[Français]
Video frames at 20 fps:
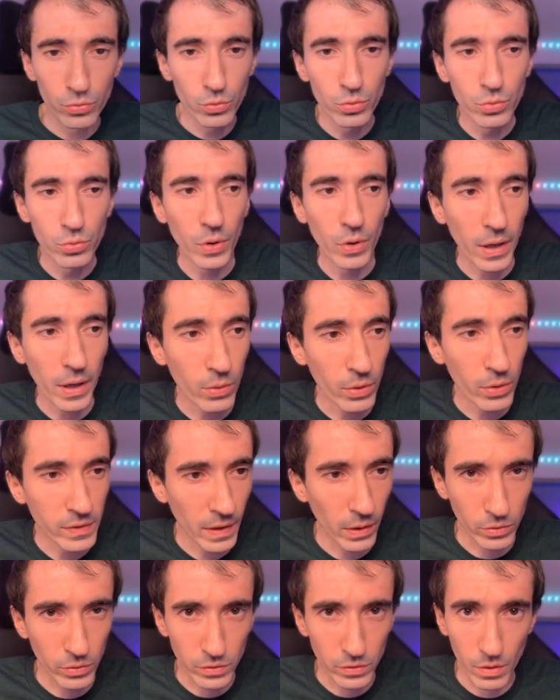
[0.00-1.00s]
du coup, à quoi
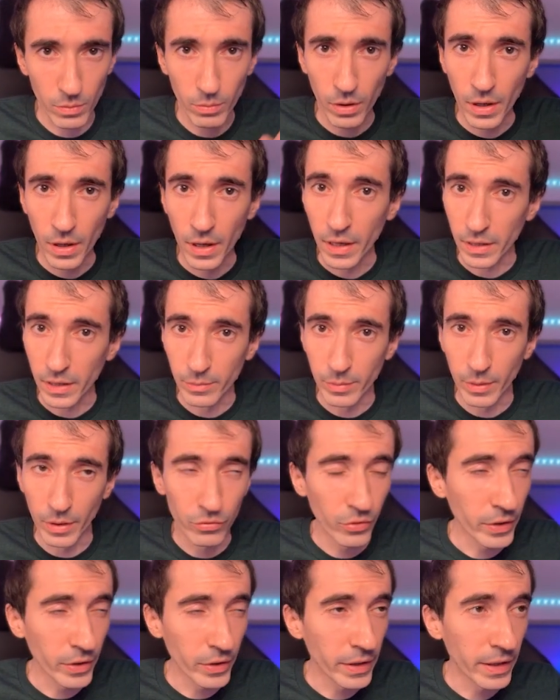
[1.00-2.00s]
ça ressemble Eh bien
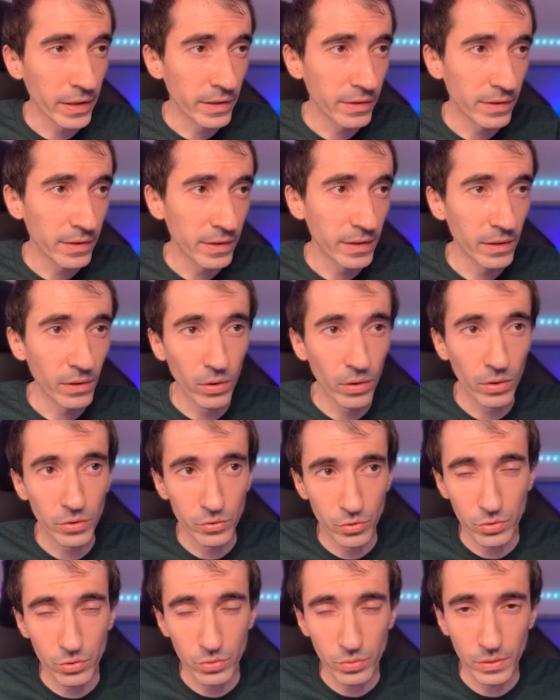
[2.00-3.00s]
vous voyez ici,
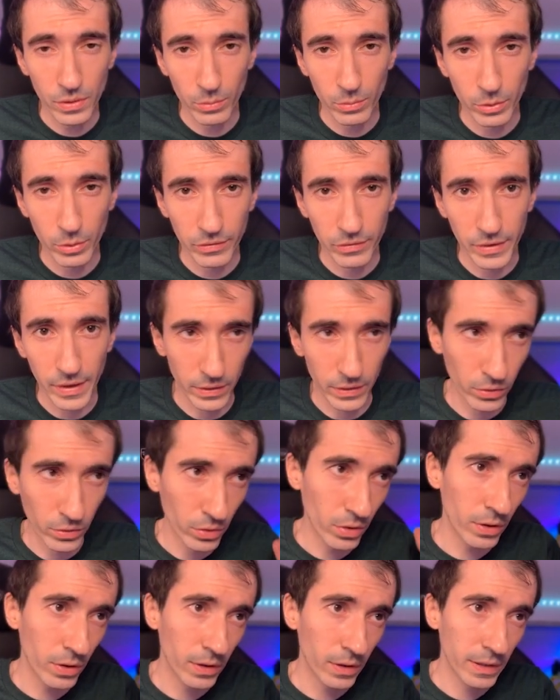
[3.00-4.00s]
je suis dans mon
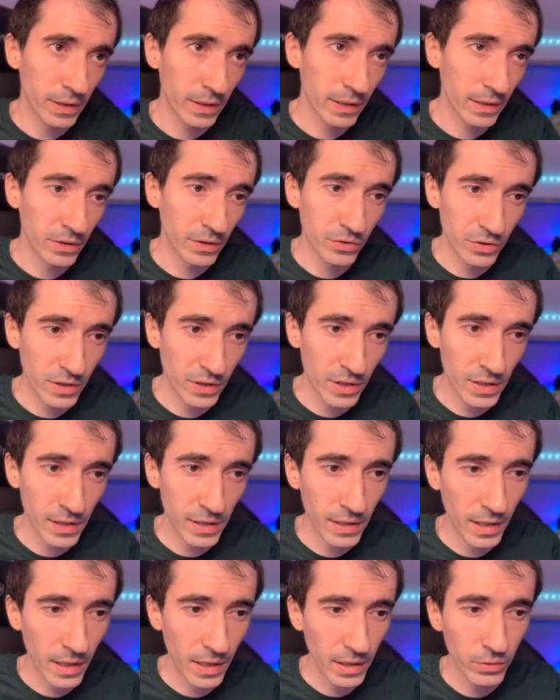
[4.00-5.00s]
navigateur, j'ai
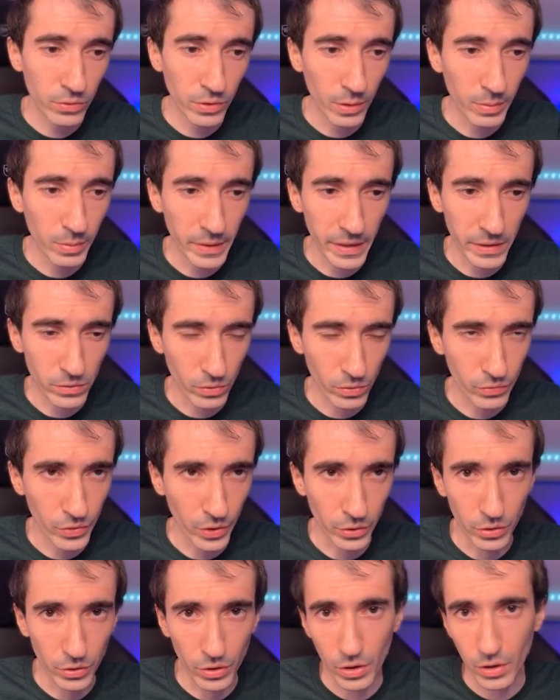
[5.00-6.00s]
une application
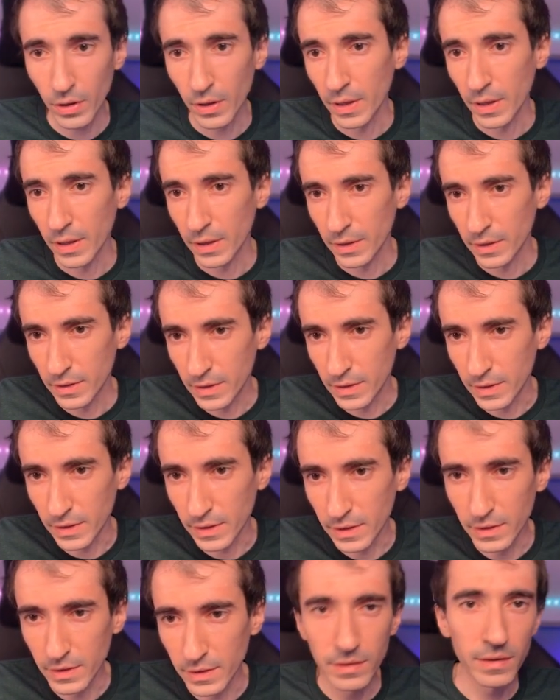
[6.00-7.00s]
Flutter qui
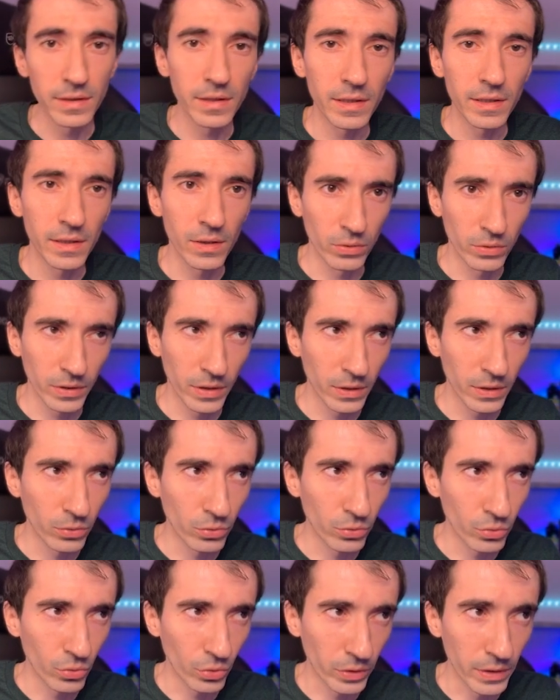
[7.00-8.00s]
ici est en train de
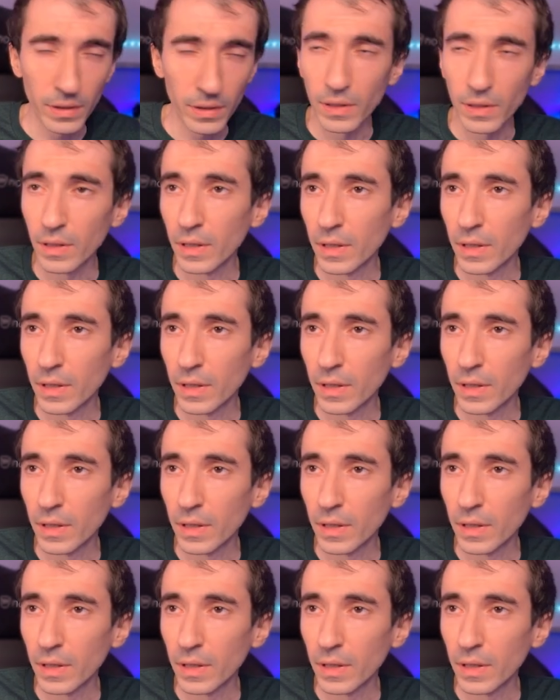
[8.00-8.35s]
tourner